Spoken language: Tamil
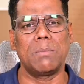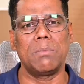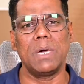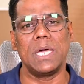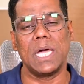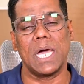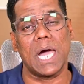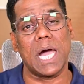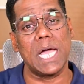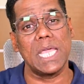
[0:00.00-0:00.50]
நம்ம
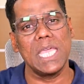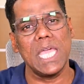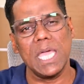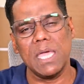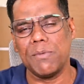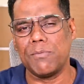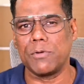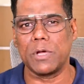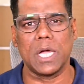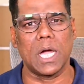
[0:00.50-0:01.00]

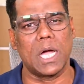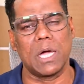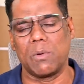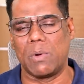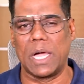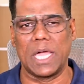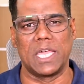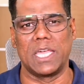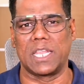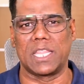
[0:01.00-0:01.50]
ஐஏஎஃப்க்காக
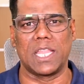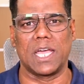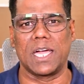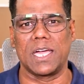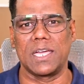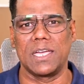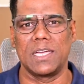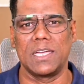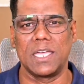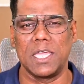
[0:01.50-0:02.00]

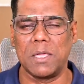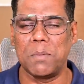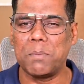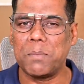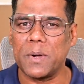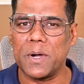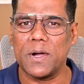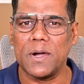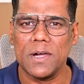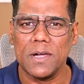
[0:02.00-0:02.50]
வாங்கியிருந்தாங்க
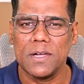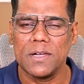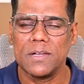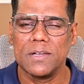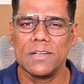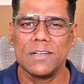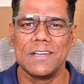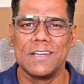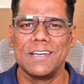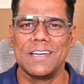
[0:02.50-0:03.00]
இப்போ
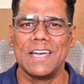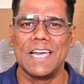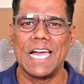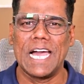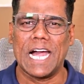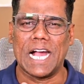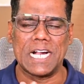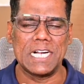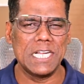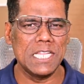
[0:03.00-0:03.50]

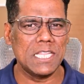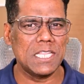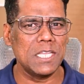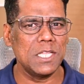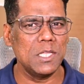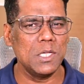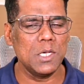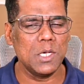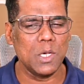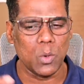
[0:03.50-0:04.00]

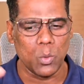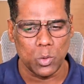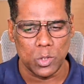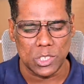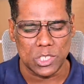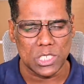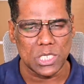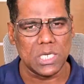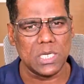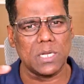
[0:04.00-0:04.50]
அடுத்தது
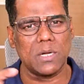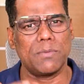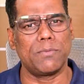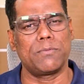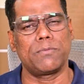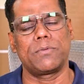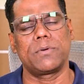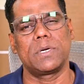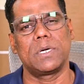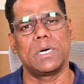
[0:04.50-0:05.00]
ஒரு செட்
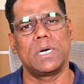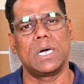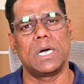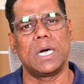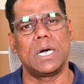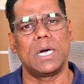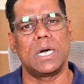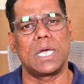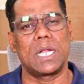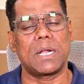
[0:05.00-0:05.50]
ஆஃப்
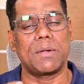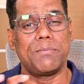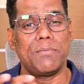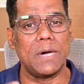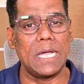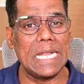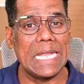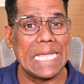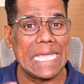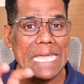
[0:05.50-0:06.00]

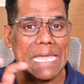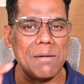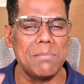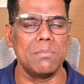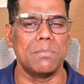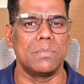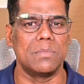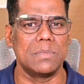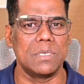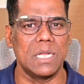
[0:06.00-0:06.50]
ரஃபாலே
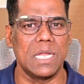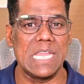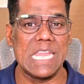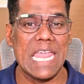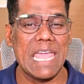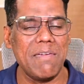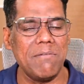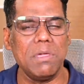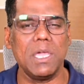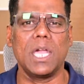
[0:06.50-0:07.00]
எம்
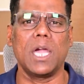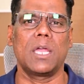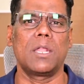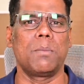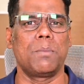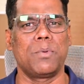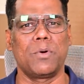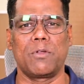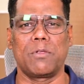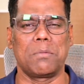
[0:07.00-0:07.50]

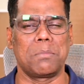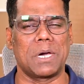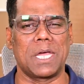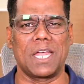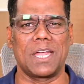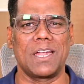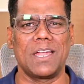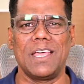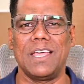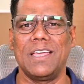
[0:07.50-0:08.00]
நேவிக்கான போர்
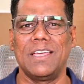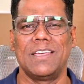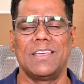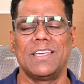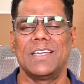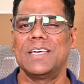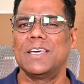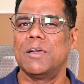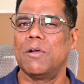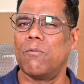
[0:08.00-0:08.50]
விமானங்களை
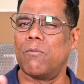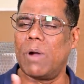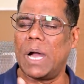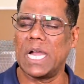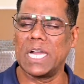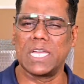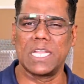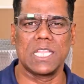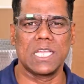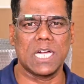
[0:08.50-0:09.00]

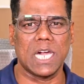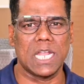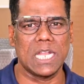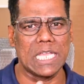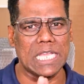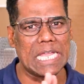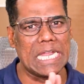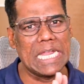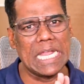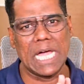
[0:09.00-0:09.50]
வாங்குறதுக்கான
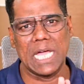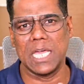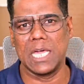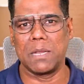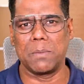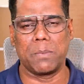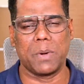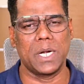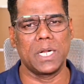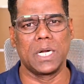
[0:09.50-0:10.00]
எல்லா
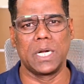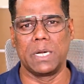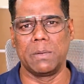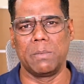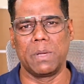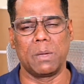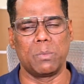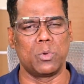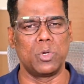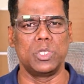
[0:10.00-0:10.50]

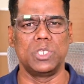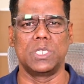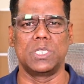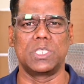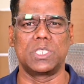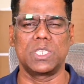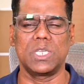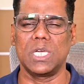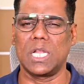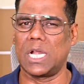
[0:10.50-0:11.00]
ஏற்பாடுகளுமே
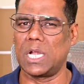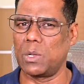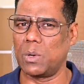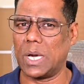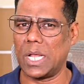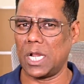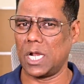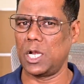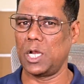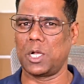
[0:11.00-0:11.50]
முடிஞ்சிருச்சு ரெண்டு
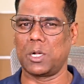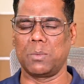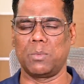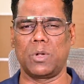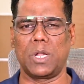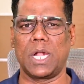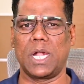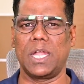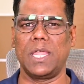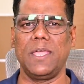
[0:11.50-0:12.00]
வாரங்களுக்கு
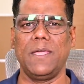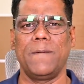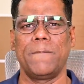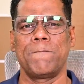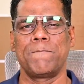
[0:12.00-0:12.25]
முன்னாடி